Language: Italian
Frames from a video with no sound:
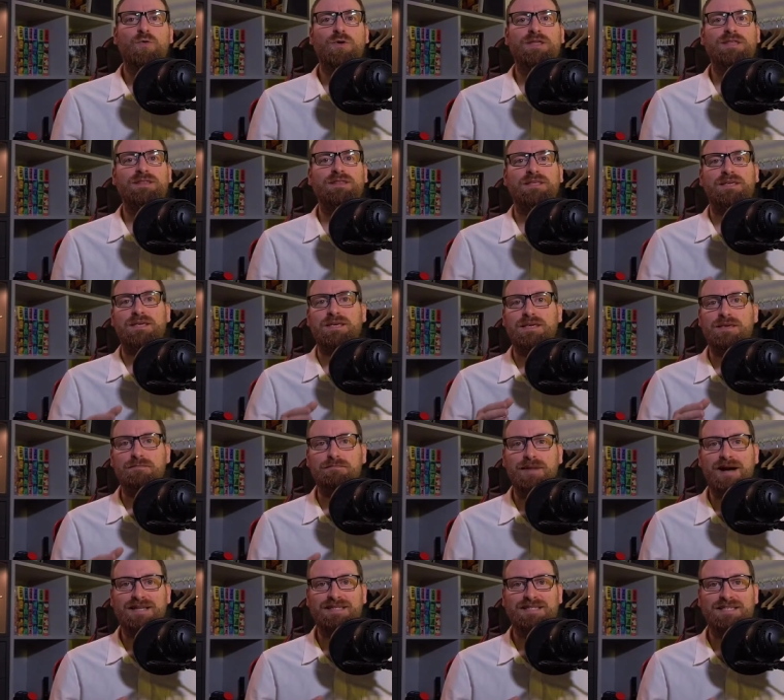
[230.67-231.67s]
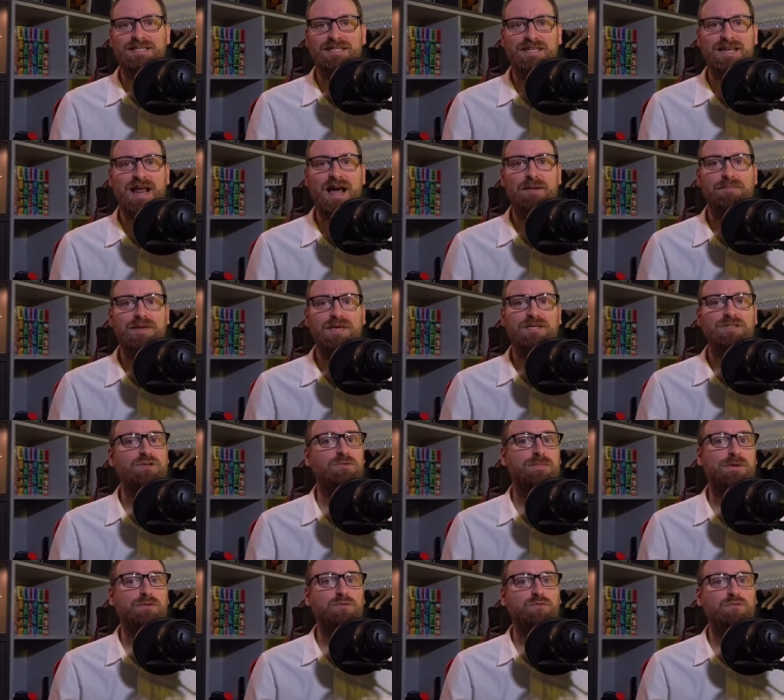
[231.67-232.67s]
Quindi immagini dinamiche,
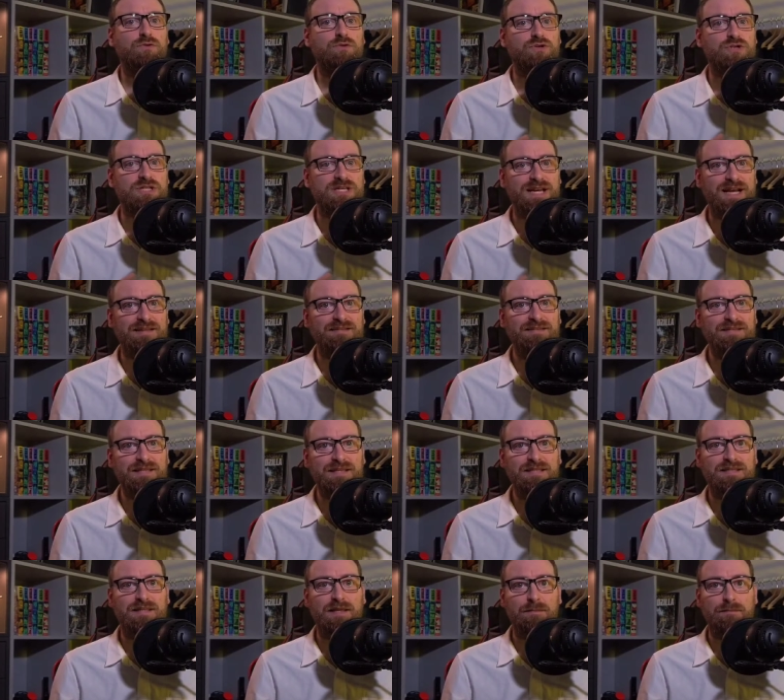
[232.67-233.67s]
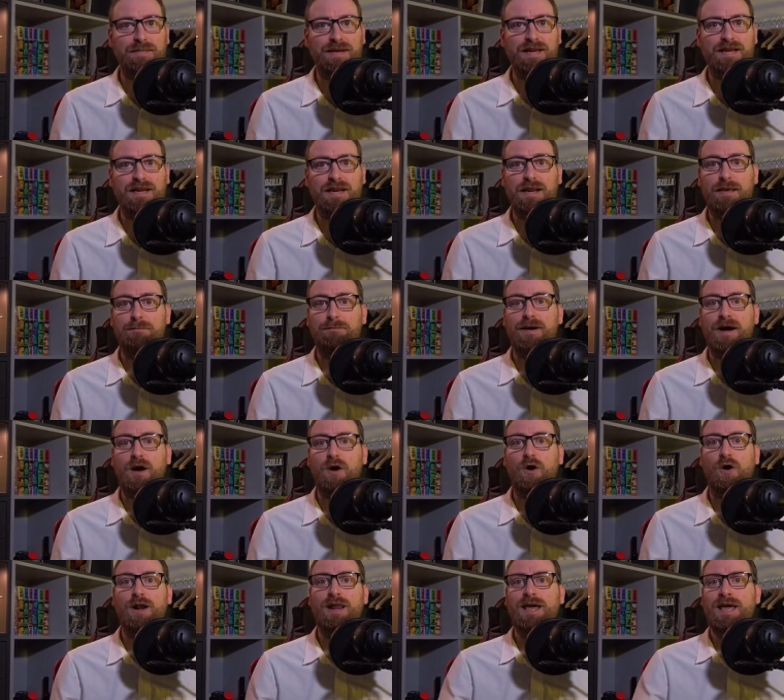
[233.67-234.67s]
soprattutto scandite bene le
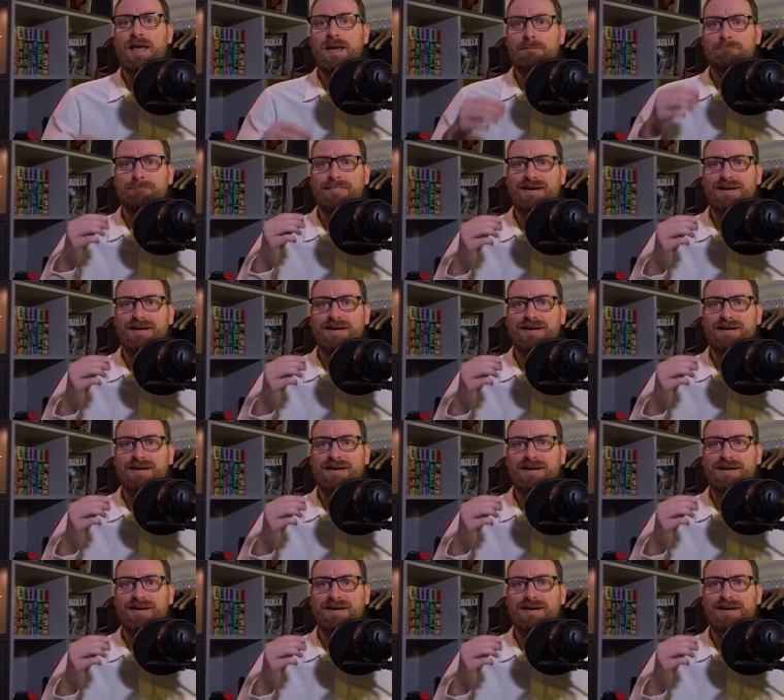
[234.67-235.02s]
parole,